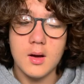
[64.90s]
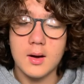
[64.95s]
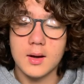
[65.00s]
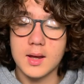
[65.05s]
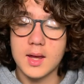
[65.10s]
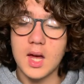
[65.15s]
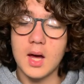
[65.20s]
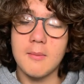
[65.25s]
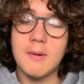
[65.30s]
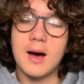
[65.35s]

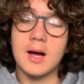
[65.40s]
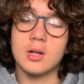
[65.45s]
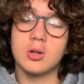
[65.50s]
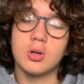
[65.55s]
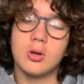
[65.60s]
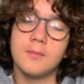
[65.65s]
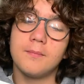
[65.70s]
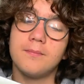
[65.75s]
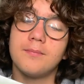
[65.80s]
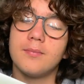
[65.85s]

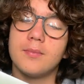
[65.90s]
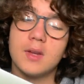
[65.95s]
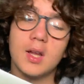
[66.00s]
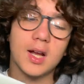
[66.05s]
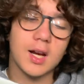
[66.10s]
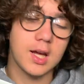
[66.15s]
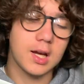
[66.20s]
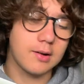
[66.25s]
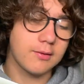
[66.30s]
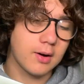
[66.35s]
chiamato
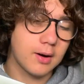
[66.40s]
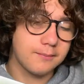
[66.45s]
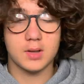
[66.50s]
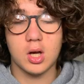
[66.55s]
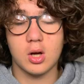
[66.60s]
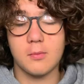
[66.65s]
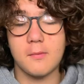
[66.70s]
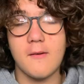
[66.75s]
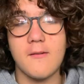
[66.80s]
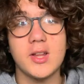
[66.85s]
Deriva, che
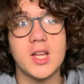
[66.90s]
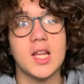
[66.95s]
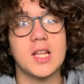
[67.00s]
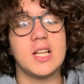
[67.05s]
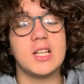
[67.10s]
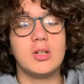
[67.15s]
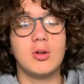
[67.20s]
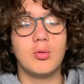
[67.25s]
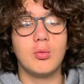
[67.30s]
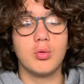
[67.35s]
come vedete
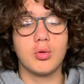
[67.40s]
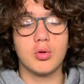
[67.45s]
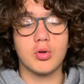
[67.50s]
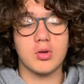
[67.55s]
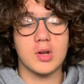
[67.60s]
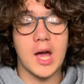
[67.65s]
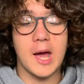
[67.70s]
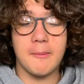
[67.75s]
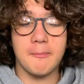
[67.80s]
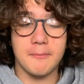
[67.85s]
io uso
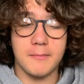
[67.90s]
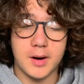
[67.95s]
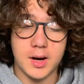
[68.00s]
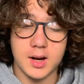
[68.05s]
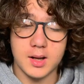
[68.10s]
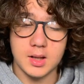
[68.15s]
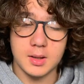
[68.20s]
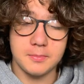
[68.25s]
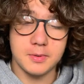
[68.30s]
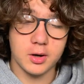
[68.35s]

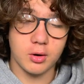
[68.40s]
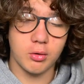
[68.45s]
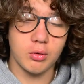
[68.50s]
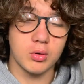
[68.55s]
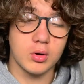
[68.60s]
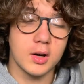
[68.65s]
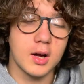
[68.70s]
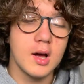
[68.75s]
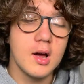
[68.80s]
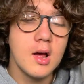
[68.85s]
sempre di
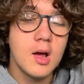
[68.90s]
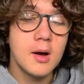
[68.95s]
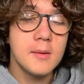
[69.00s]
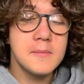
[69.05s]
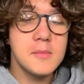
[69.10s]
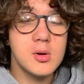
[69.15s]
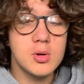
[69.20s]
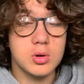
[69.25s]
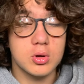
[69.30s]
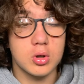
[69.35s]
persona.
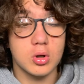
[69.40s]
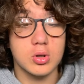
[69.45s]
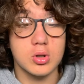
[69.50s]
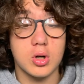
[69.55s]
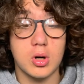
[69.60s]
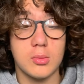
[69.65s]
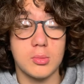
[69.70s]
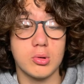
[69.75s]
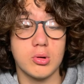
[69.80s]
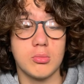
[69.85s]
Molto
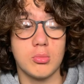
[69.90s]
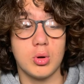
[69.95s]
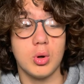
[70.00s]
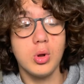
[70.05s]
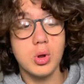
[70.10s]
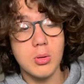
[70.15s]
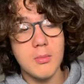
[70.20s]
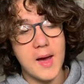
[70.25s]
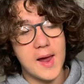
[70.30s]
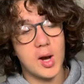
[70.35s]
comodo,
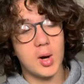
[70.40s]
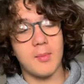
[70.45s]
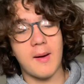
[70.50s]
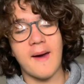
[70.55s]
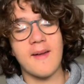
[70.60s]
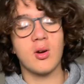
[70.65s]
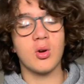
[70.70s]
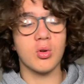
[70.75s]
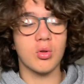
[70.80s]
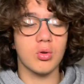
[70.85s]
molto bello,
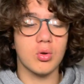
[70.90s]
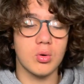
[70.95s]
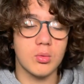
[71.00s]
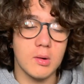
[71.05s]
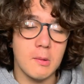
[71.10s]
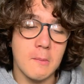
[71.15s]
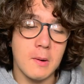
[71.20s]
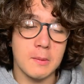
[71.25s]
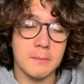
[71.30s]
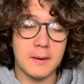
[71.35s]
ma non sono
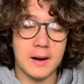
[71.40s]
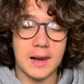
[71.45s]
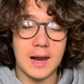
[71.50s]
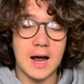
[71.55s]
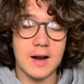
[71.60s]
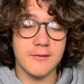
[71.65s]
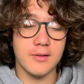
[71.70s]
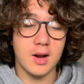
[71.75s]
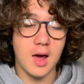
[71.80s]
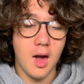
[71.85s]
qui per
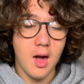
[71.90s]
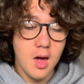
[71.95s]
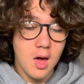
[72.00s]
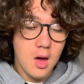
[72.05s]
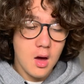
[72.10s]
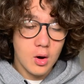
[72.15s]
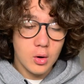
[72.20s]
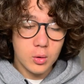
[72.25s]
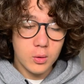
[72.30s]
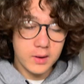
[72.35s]
parlarvene.
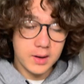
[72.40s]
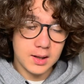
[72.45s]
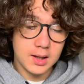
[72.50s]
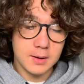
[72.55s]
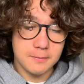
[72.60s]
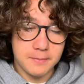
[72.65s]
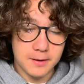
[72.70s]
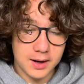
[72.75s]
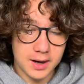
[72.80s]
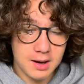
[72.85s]
Quindi
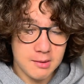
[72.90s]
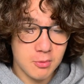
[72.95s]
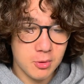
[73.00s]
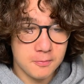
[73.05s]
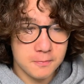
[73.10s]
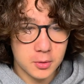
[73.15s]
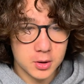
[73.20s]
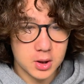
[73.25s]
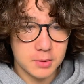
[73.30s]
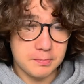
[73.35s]
parliamo un
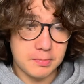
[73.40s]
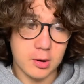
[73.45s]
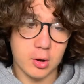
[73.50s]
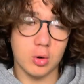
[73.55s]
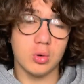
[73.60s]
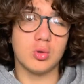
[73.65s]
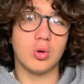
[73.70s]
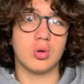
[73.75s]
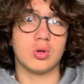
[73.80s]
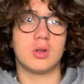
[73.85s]
po' di
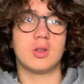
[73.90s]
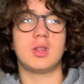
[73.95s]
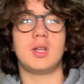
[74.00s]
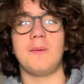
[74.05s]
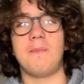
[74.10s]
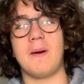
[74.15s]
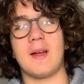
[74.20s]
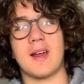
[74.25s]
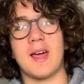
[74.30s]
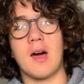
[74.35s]
prodotti
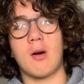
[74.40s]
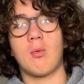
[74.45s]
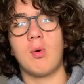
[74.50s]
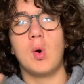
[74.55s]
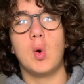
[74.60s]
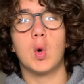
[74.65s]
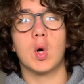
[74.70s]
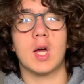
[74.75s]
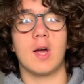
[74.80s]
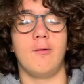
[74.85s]
perché è
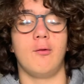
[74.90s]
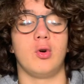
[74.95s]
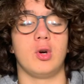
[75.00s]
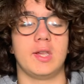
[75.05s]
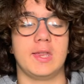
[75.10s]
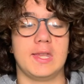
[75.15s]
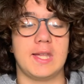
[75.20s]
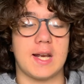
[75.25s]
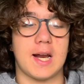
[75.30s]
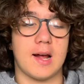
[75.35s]
quello che a voi
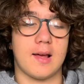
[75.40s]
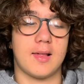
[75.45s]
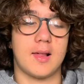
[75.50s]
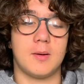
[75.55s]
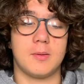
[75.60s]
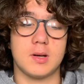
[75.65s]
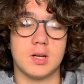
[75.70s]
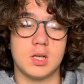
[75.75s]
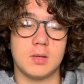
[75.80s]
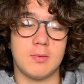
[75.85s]
interessa
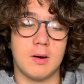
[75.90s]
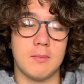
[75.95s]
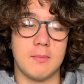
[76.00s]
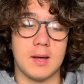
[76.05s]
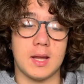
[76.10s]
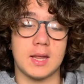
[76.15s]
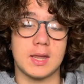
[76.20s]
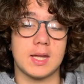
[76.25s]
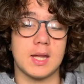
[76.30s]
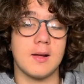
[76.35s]

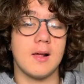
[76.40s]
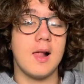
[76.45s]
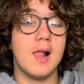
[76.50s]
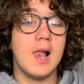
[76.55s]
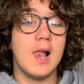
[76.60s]
principalmente.